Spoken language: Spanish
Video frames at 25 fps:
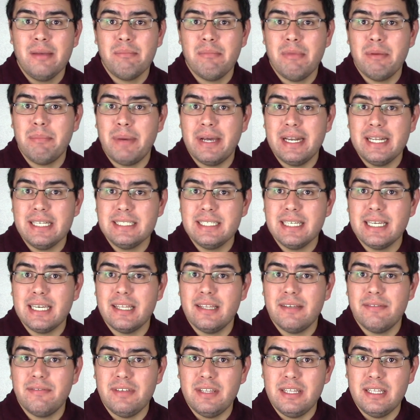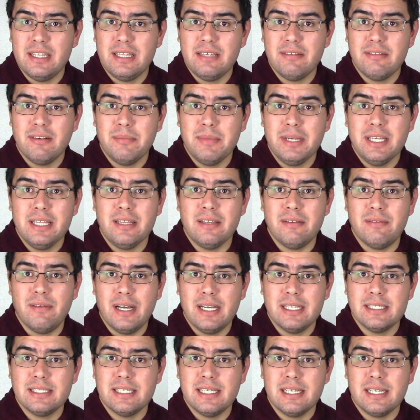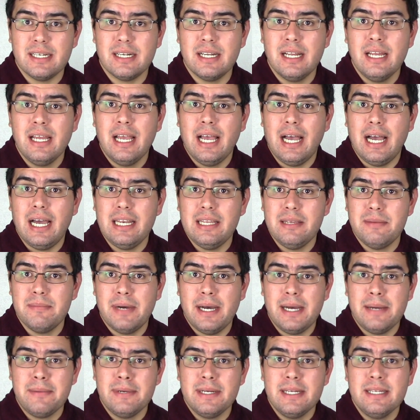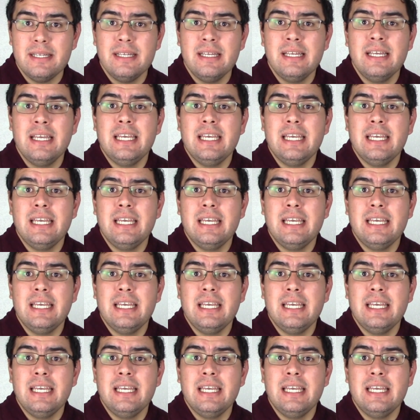me parece que definitivamente va a ser Alibaba